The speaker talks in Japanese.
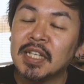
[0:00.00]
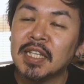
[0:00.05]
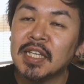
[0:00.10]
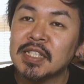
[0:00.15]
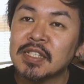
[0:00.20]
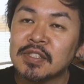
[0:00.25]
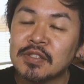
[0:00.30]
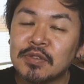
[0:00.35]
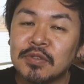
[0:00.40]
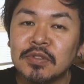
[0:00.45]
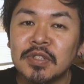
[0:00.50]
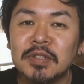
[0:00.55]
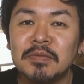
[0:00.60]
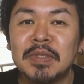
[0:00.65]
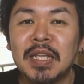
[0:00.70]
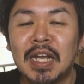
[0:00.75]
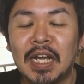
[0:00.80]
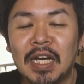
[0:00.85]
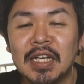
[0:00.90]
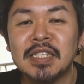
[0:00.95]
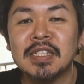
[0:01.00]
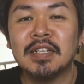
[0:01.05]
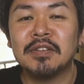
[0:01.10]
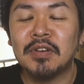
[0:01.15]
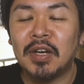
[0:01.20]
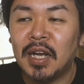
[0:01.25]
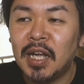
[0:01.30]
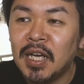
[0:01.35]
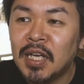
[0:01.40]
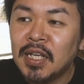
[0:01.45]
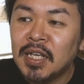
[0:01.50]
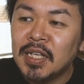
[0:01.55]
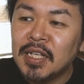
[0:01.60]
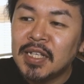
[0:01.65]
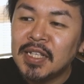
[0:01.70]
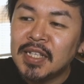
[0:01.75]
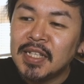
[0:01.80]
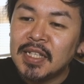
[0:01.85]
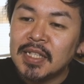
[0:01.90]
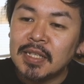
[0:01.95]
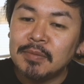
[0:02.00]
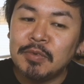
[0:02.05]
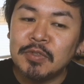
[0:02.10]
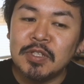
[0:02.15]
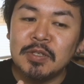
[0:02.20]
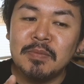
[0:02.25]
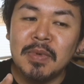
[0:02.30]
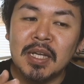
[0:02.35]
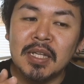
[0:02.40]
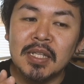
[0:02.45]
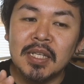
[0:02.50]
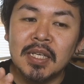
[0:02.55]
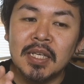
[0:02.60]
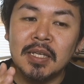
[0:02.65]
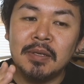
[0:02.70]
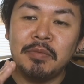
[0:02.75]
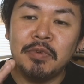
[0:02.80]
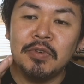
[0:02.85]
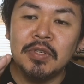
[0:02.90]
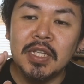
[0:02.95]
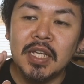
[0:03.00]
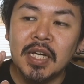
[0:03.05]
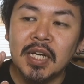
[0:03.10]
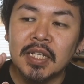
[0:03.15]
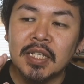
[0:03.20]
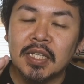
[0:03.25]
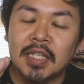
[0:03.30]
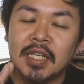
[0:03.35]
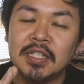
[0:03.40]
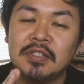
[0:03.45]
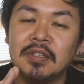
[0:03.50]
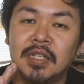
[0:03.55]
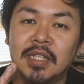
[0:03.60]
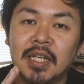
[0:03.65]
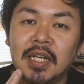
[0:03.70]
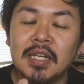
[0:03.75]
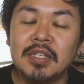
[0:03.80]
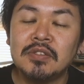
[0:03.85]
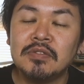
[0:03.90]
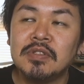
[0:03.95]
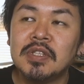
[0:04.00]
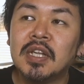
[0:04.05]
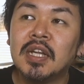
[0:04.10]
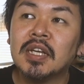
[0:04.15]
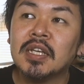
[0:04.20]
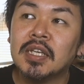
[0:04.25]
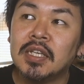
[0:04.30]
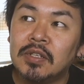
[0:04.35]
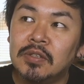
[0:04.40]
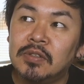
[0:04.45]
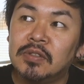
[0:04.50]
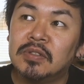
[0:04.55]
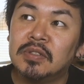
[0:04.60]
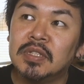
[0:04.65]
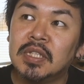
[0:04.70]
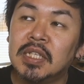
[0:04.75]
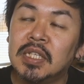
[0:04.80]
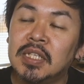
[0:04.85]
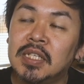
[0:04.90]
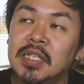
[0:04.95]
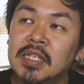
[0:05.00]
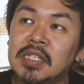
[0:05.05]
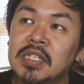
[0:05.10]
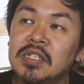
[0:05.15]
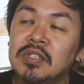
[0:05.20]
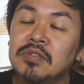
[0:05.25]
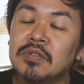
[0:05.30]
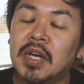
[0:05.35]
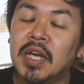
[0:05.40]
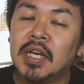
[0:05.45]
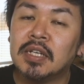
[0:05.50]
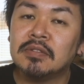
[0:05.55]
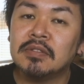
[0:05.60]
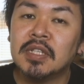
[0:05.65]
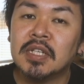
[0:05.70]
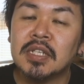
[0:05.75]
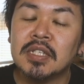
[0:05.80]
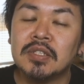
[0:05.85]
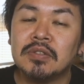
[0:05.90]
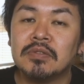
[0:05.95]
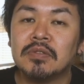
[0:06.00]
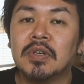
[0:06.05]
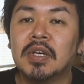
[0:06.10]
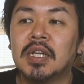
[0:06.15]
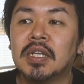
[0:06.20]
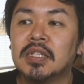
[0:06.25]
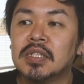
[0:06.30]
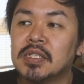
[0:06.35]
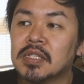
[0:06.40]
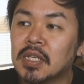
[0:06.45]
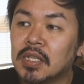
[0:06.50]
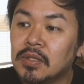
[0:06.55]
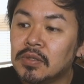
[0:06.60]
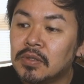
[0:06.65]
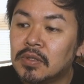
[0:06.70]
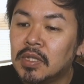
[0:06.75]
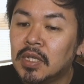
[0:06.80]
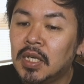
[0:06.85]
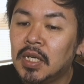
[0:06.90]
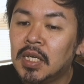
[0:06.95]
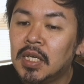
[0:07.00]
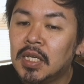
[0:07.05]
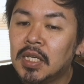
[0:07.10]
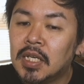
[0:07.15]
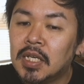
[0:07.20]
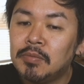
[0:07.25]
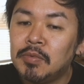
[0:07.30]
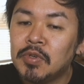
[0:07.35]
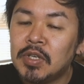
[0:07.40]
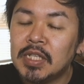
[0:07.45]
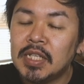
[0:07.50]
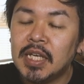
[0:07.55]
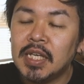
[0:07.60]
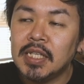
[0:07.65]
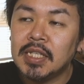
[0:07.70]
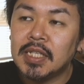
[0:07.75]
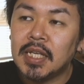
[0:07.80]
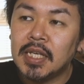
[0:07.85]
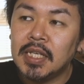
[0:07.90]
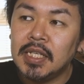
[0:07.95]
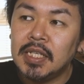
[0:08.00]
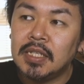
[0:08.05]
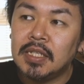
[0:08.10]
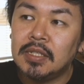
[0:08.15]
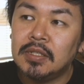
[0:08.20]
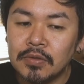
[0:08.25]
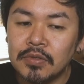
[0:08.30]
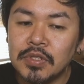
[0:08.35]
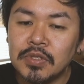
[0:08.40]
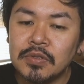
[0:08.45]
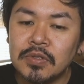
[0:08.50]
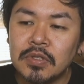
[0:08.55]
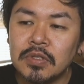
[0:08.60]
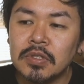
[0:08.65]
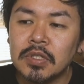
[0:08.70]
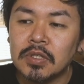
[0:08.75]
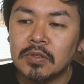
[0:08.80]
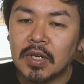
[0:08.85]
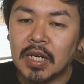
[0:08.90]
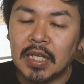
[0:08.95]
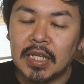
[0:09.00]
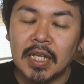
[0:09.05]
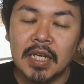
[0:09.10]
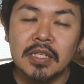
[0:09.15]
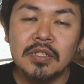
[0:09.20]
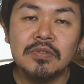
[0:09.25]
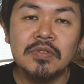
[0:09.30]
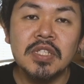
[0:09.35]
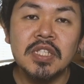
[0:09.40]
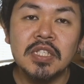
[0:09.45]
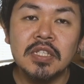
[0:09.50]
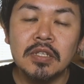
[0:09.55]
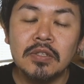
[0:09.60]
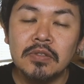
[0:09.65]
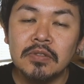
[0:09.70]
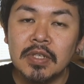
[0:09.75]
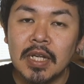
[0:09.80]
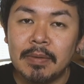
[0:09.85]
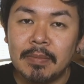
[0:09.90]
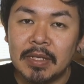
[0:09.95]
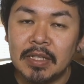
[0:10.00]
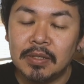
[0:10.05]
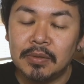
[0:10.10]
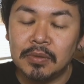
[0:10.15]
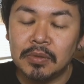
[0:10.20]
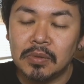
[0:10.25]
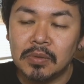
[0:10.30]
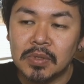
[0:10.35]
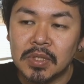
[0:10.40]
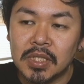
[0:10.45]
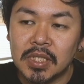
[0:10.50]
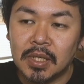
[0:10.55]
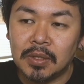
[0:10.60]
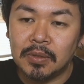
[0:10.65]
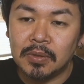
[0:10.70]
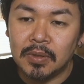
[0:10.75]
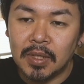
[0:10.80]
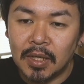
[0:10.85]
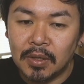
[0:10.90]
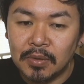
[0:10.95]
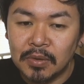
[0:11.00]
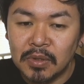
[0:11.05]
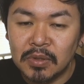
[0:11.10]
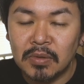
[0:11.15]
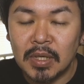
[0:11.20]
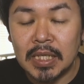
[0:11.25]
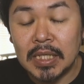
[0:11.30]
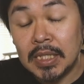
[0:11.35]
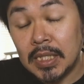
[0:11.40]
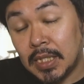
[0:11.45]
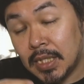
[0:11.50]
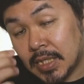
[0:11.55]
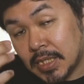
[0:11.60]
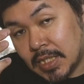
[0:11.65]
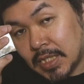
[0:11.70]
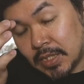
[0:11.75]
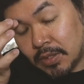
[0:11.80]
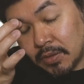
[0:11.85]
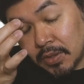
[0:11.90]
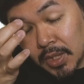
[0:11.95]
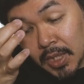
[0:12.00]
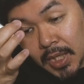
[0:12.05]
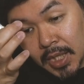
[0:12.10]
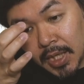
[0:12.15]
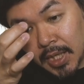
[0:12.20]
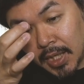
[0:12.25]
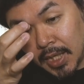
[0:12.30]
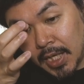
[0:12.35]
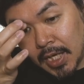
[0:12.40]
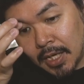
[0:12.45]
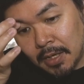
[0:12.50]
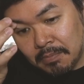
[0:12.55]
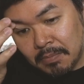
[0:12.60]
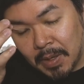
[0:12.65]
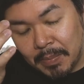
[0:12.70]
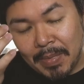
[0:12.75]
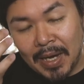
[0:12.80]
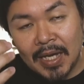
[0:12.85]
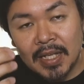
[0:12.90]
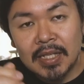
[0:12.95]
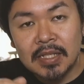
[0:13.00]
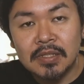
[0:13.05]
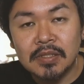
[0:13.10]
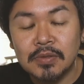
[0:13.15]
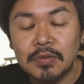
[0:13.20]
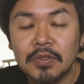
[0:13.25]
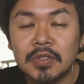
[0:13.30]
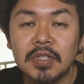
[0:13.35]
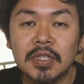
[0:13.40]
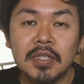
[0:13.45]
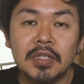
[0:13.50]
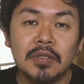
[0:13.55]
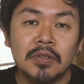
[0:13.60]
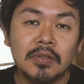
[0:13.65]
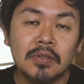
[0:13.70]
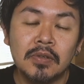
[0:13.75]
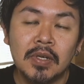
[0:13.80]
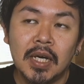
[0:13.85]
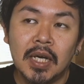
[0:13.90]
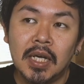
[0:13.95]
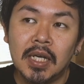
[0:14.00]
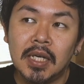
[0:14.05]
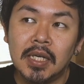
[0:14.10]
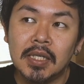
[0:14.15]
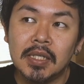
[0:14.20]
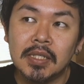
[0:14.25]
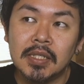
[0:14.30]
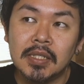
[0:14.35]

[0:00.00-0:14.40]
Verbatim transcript: 形突っ込んでるみたいな感じなのかなで、僕今、えー、病院で測った体重が77キロで、身長が170とかなんですけど、僕はだいたい69キロから71キロぐらいまで落とした方が本当はいいらしいので、まあ、マイナス6キロとか